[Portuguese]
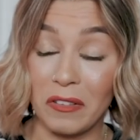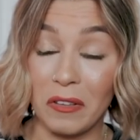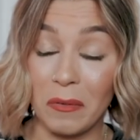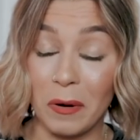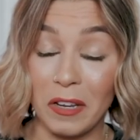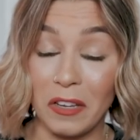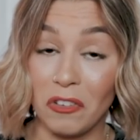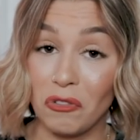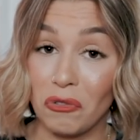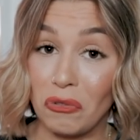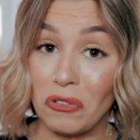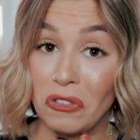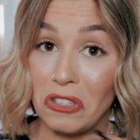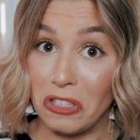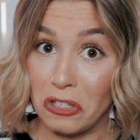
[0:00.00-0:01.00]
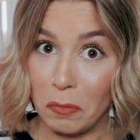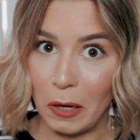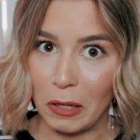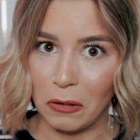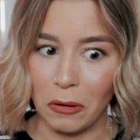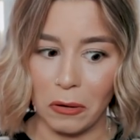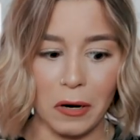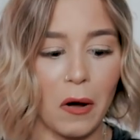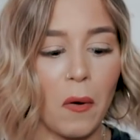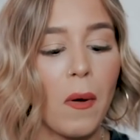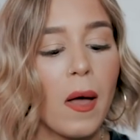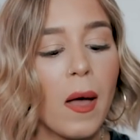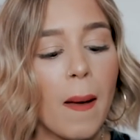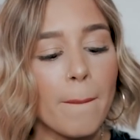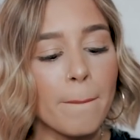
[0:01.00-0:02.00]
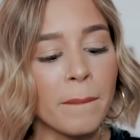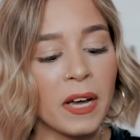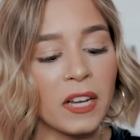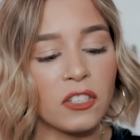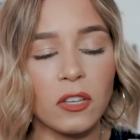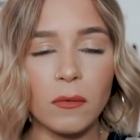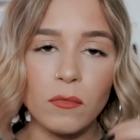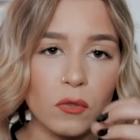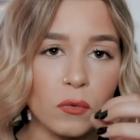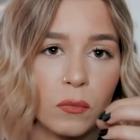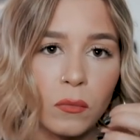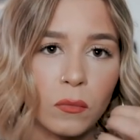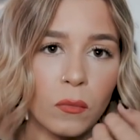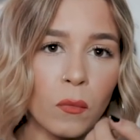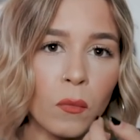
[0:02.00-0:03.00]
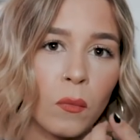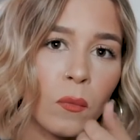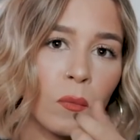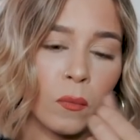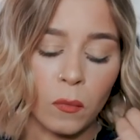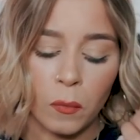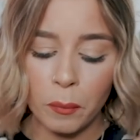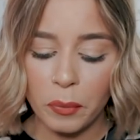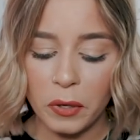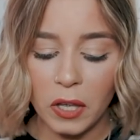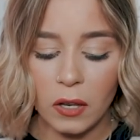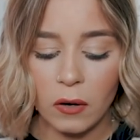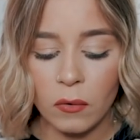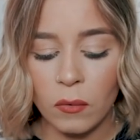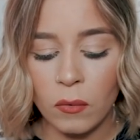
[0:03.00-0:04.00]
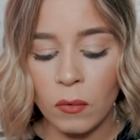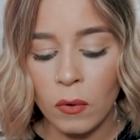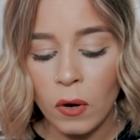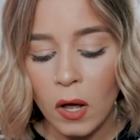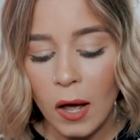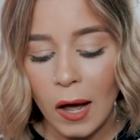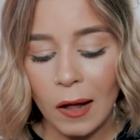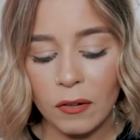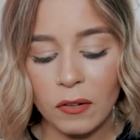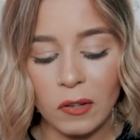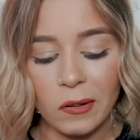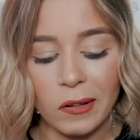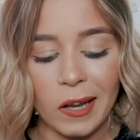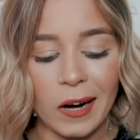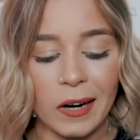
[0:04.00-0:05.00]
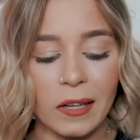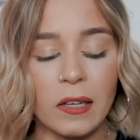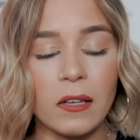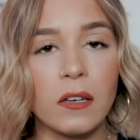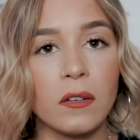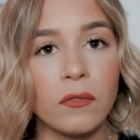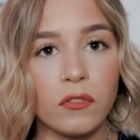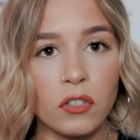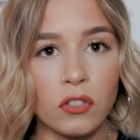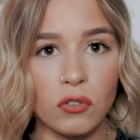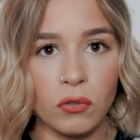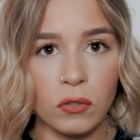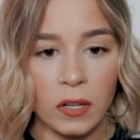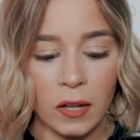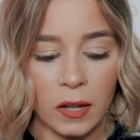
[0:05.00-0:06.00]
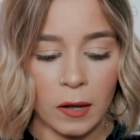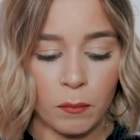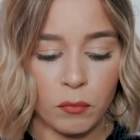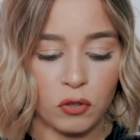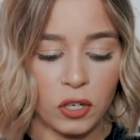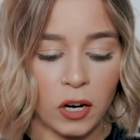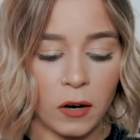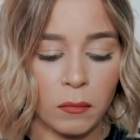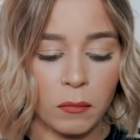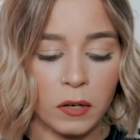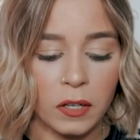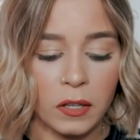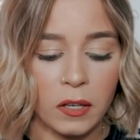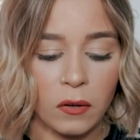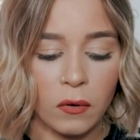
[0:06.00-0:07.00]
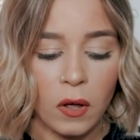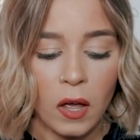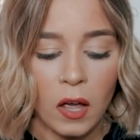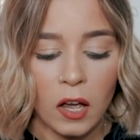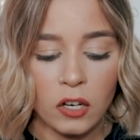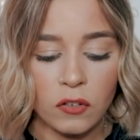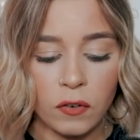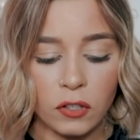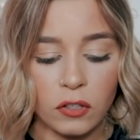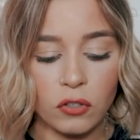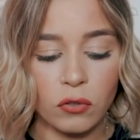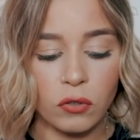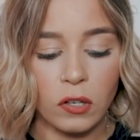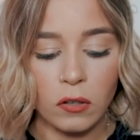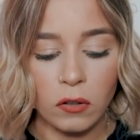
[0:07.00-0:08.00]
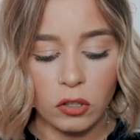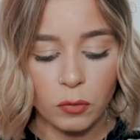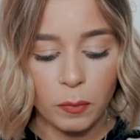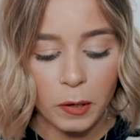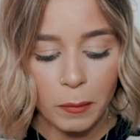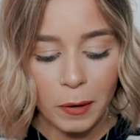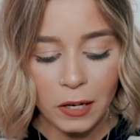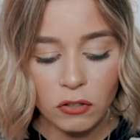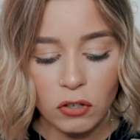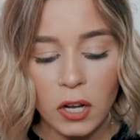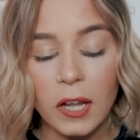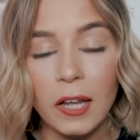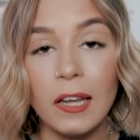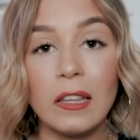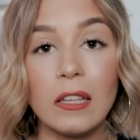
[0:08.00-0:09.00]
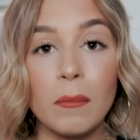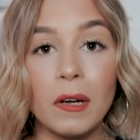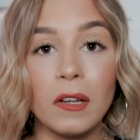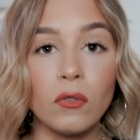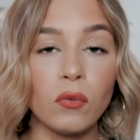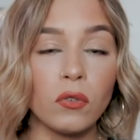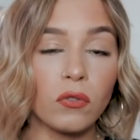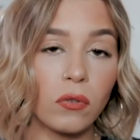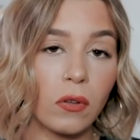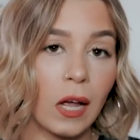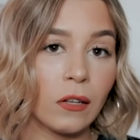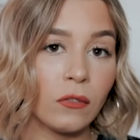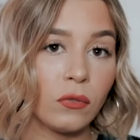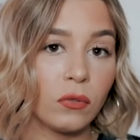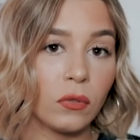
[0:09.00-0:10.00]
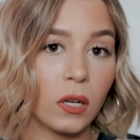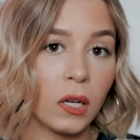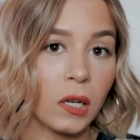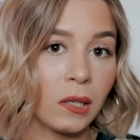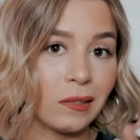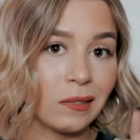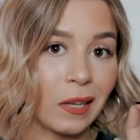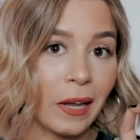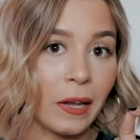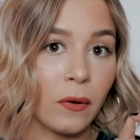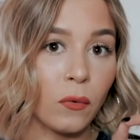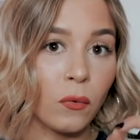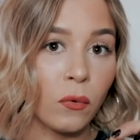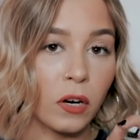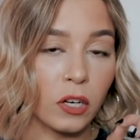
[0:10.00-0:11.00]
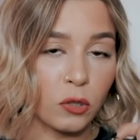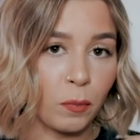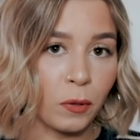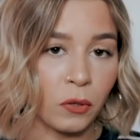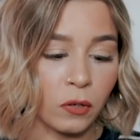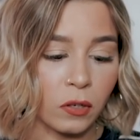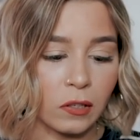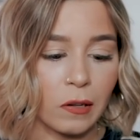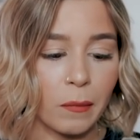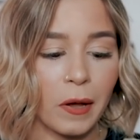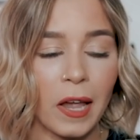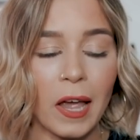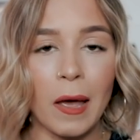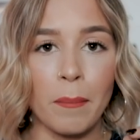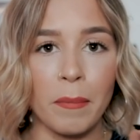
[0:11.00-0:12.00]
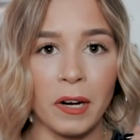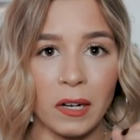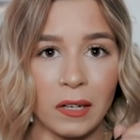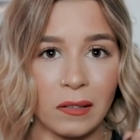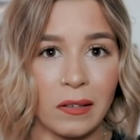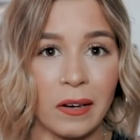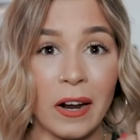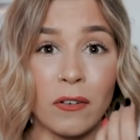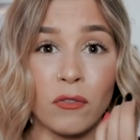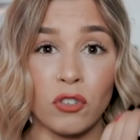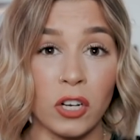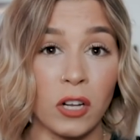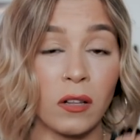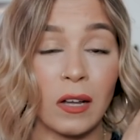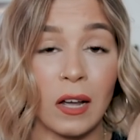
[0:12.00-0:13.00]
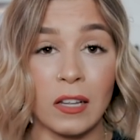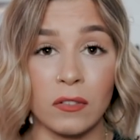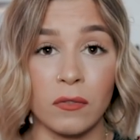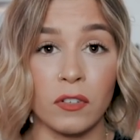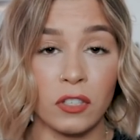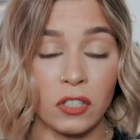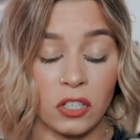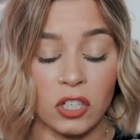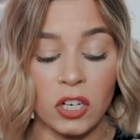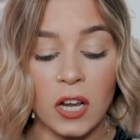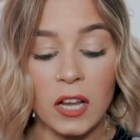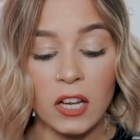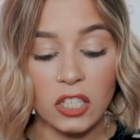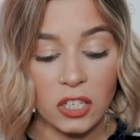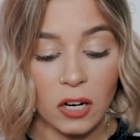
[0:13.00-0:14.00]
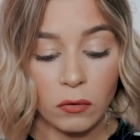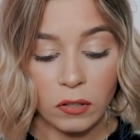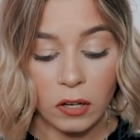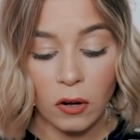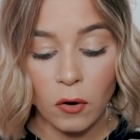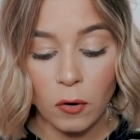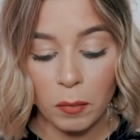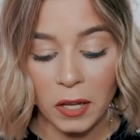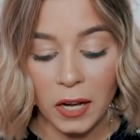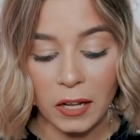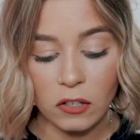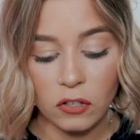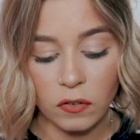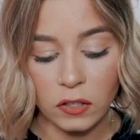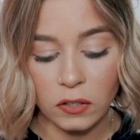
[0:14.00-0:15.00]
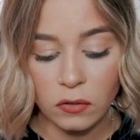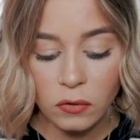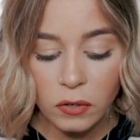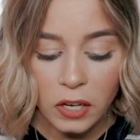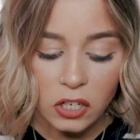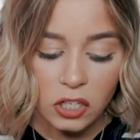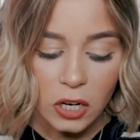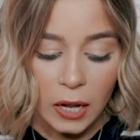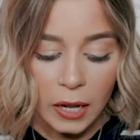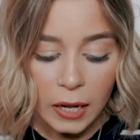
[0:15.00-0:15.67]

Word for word: a dizer bem isto, se diz espátula ou não, mas temos um, um, um, pequeno auxiliar aqui que vos ajuda a puxar um bocadinho as vossas cutículas para baixo e também do outro lado uh, tem um raspador que também é para retirar o gel caso vocês já o tenham aplicado nas vossas unhas.